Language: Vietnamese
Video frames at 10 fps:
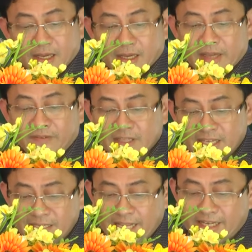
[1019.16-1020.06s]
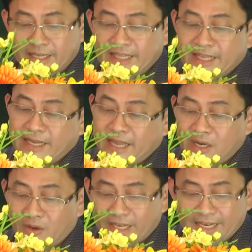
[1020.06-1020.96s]
khi phân tích giá trị gia tăng
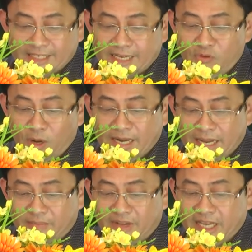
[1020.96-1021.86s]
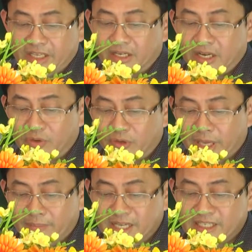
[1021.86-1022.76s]
các loại cây đặc sản Quảng Nam và cây dược liệu
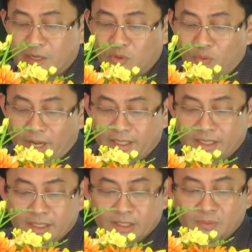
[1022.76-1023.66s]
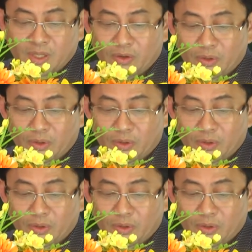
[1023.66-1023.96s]
chế biến sau thu hoạch, chúng tôi